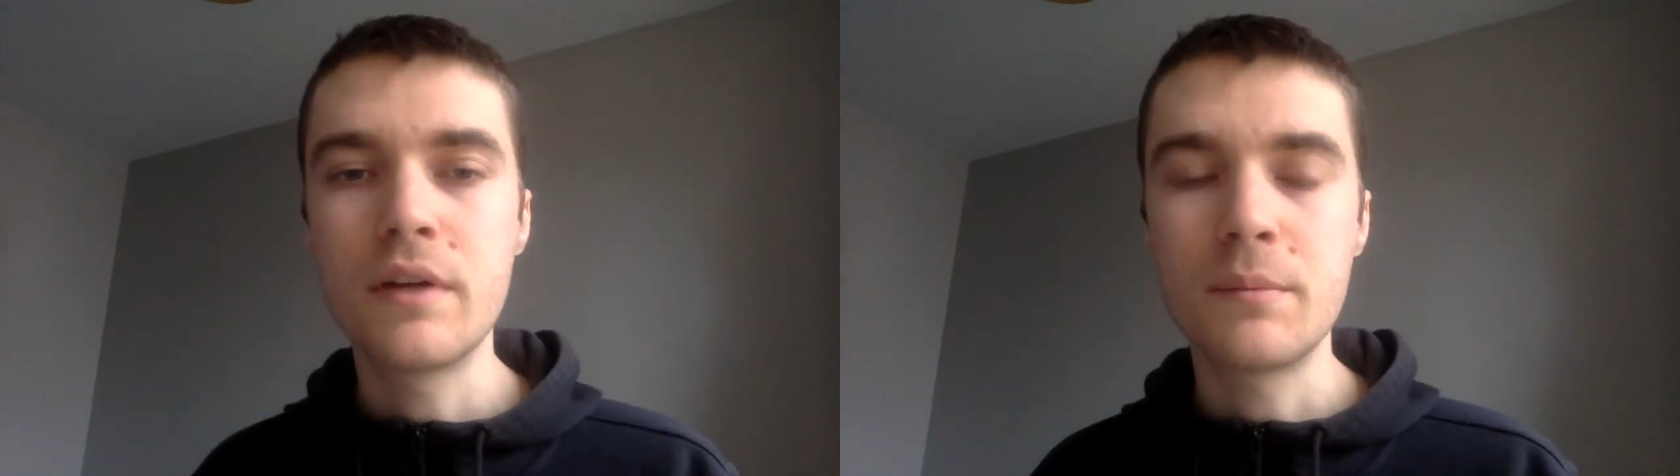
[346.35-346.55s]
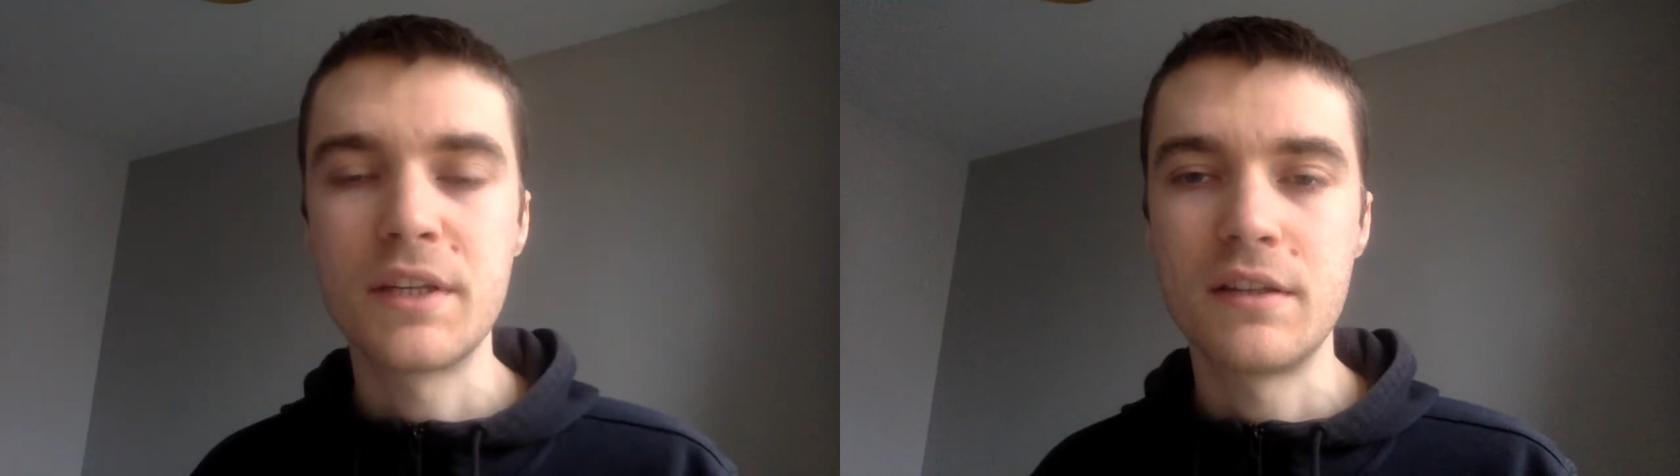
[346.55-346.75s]

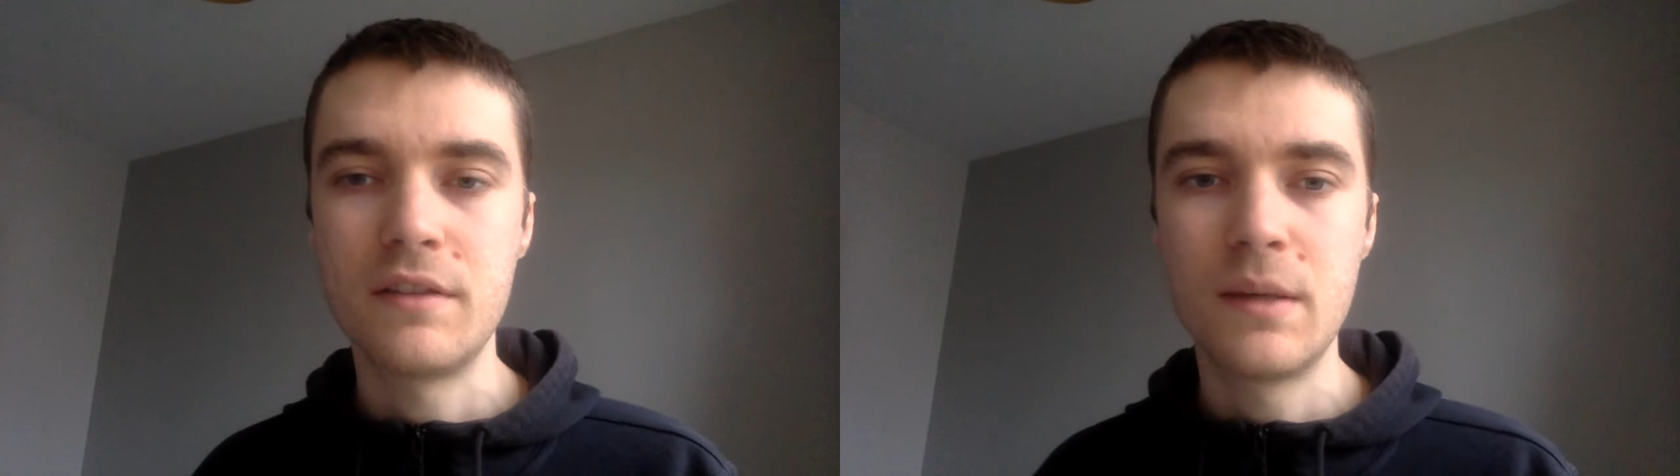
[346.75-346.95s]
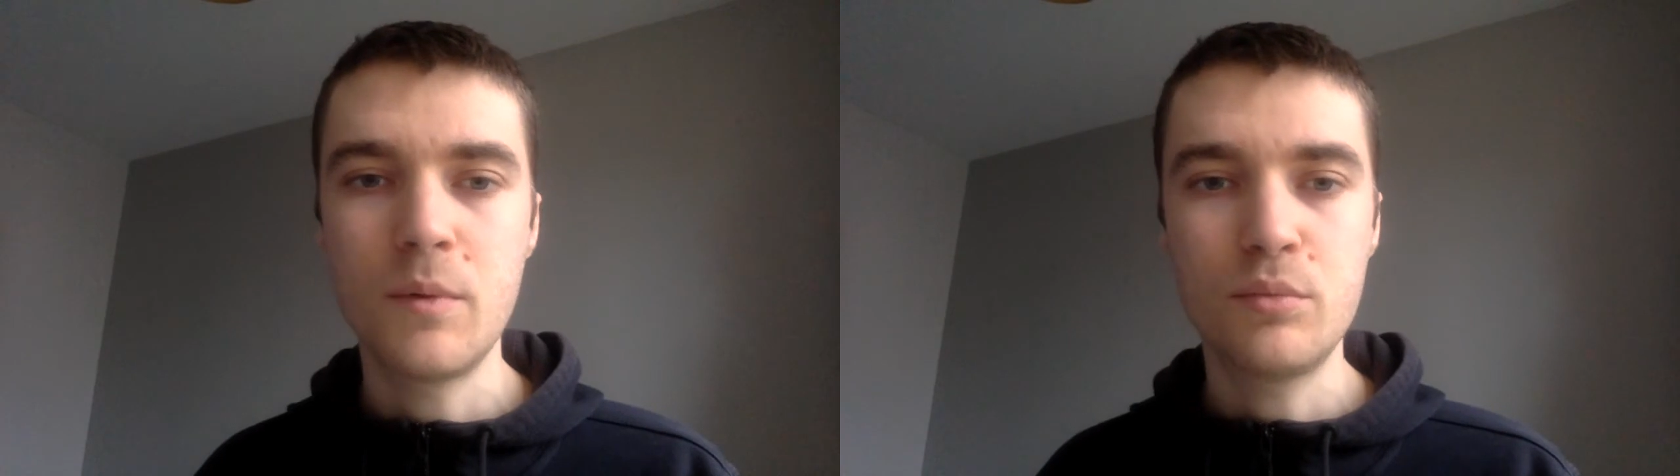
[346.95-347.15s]
hein, bien
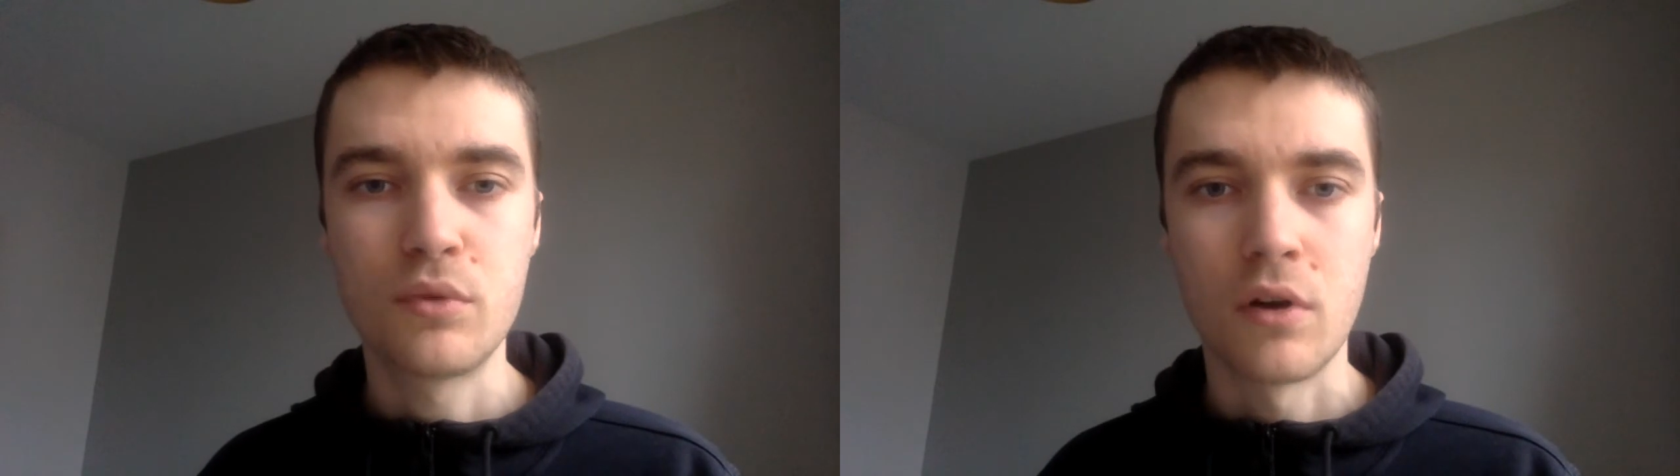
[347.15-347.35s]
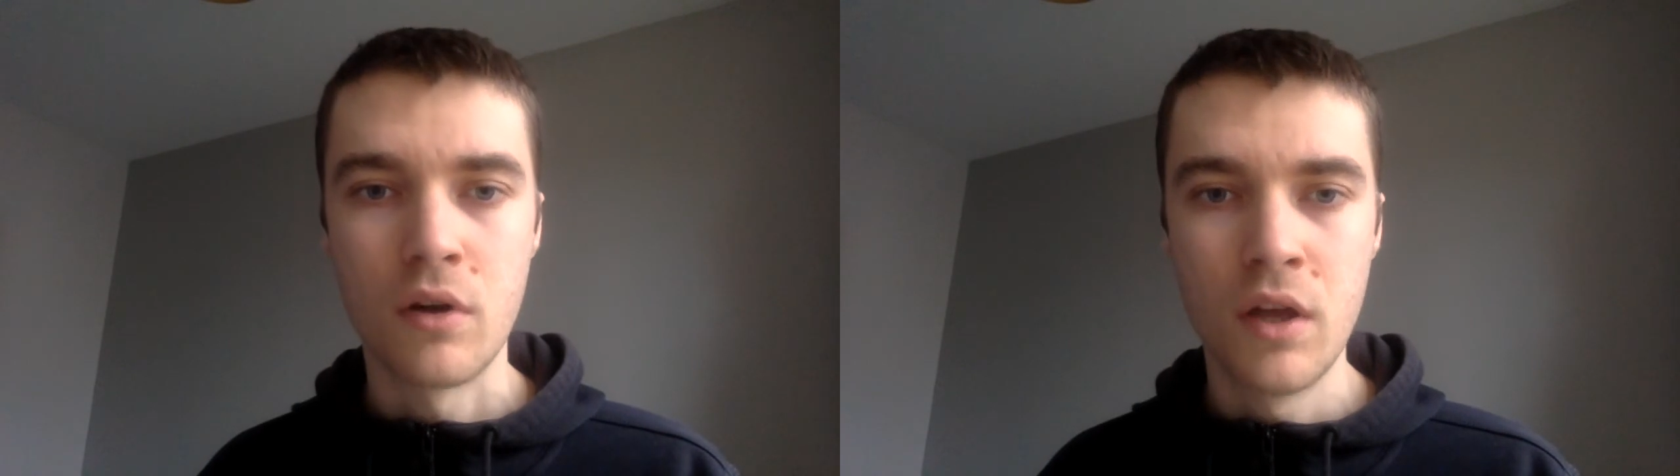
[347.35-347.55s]
évidemment,
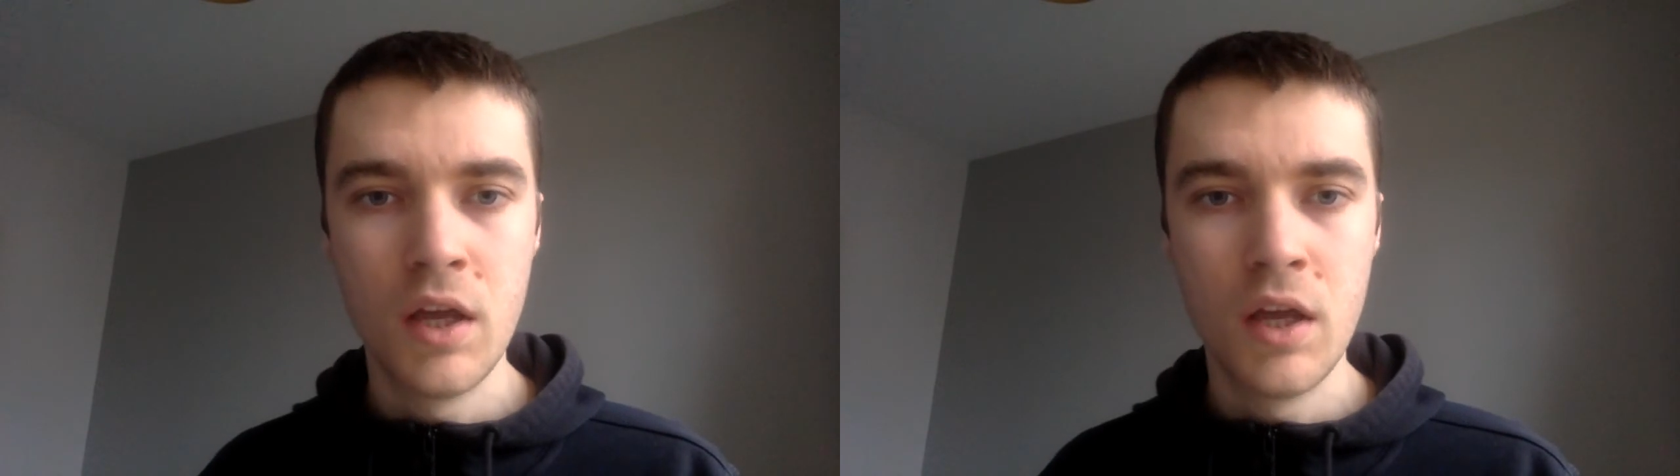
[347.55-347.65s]
euh,